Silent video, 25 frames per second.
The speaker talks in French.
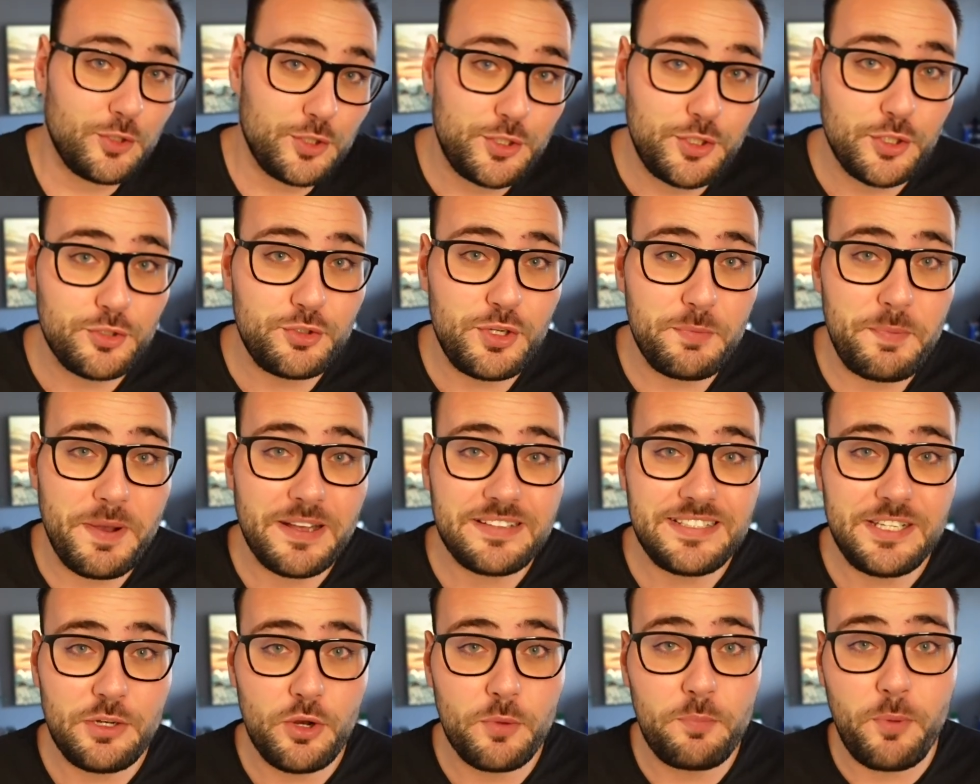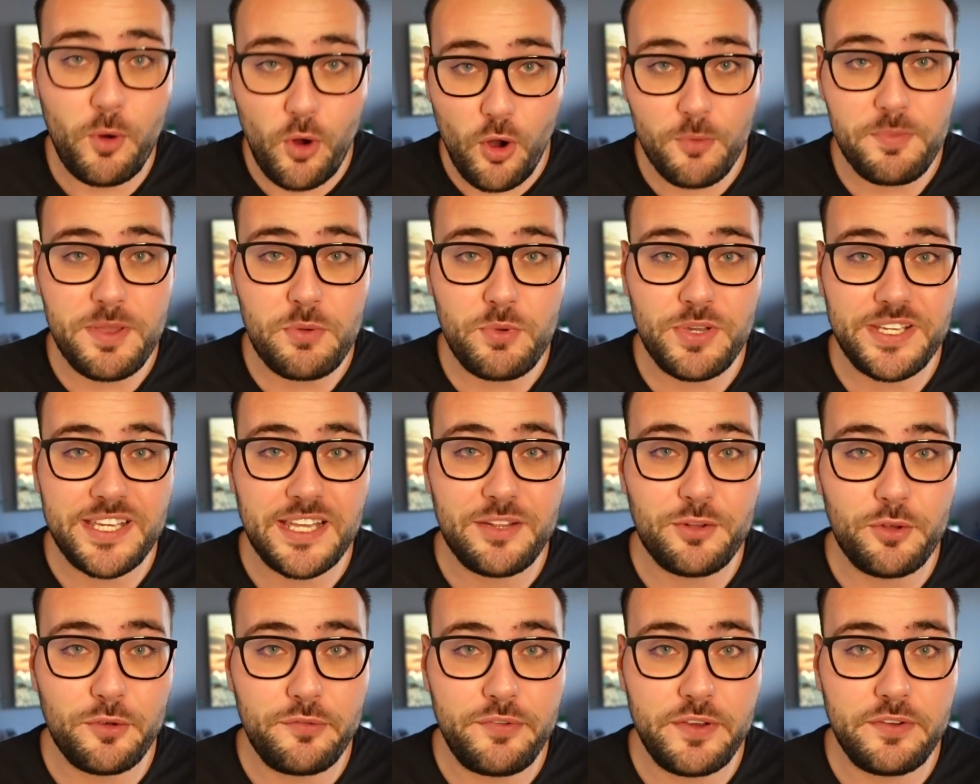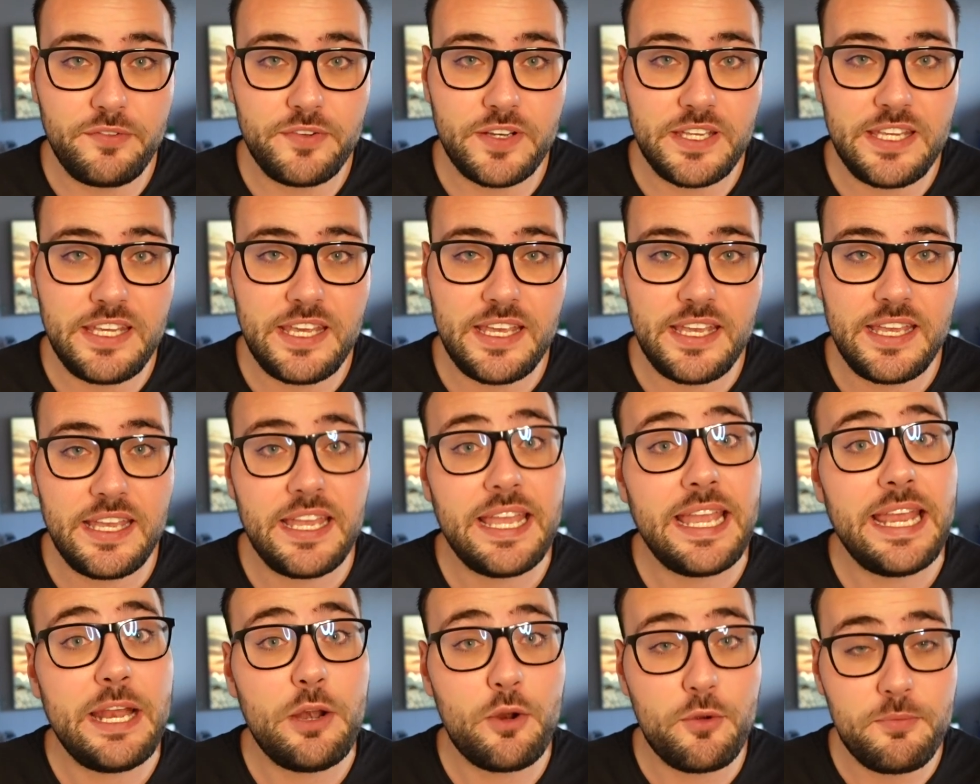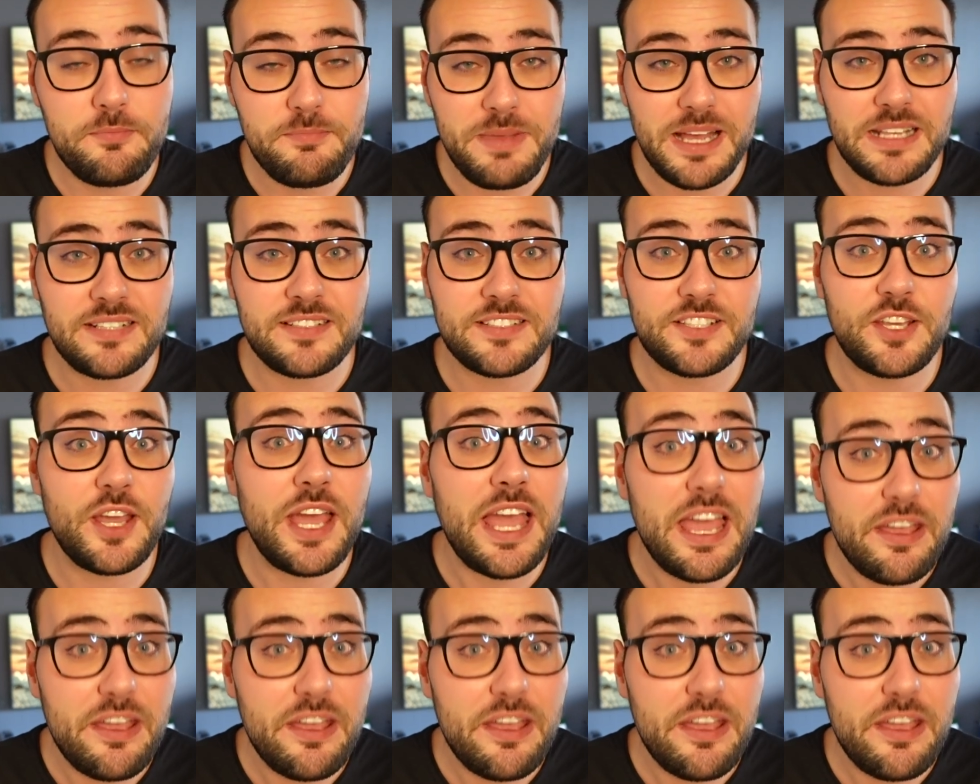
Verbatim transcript: Je suis parti le premier week-end de février et le masque